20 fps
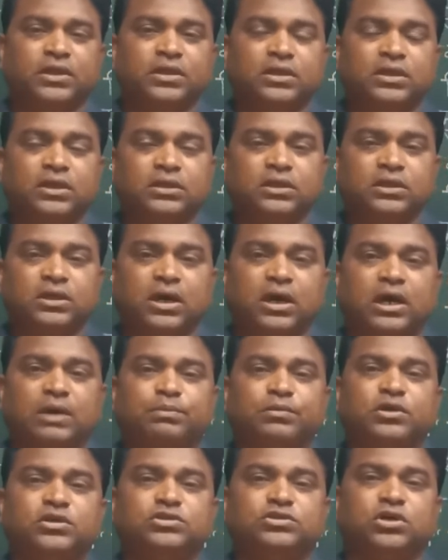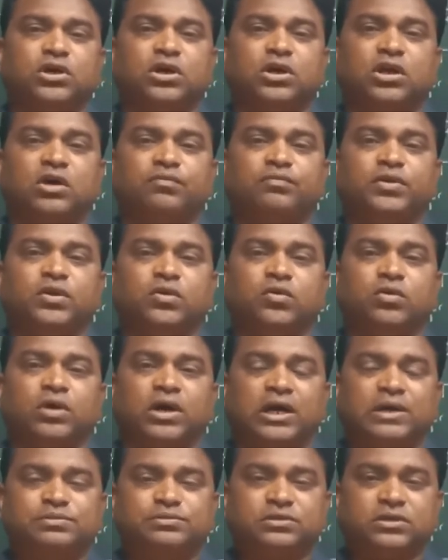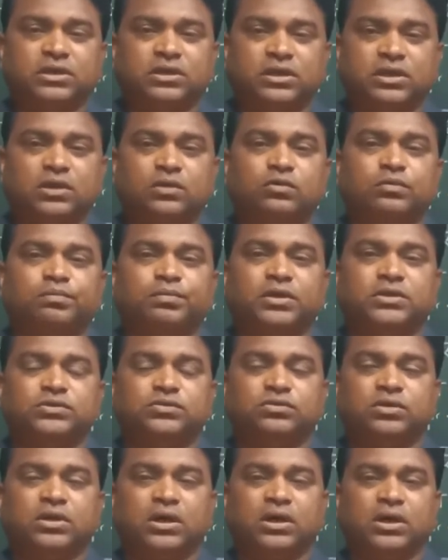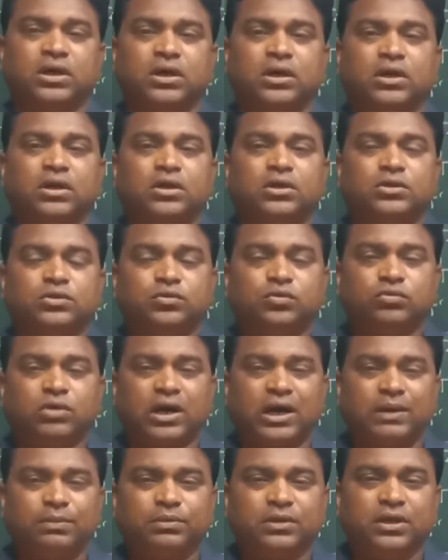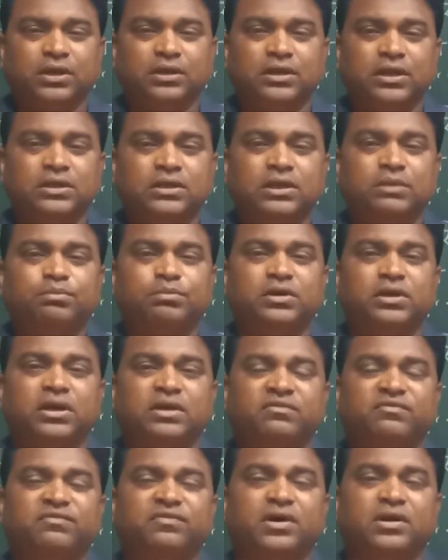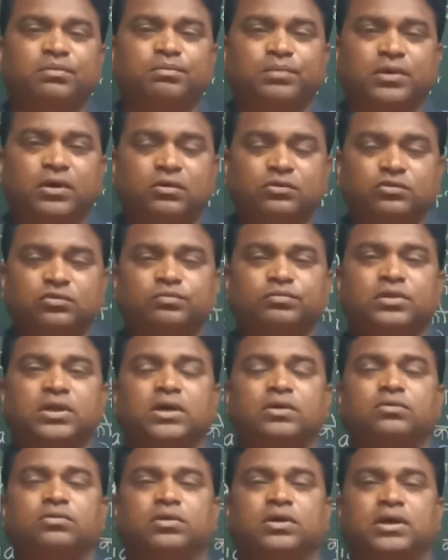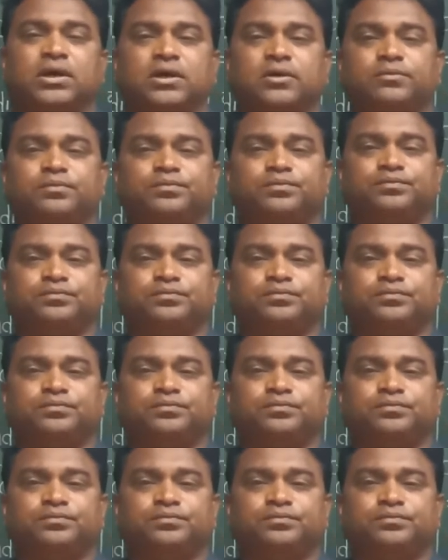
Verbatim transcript: यदि आपने जोग्राफ़ी को ऑप्शनल के रूप में चुना है तो आपके लिए ये प्लेटफॉर्म बहुत उम्दा होगा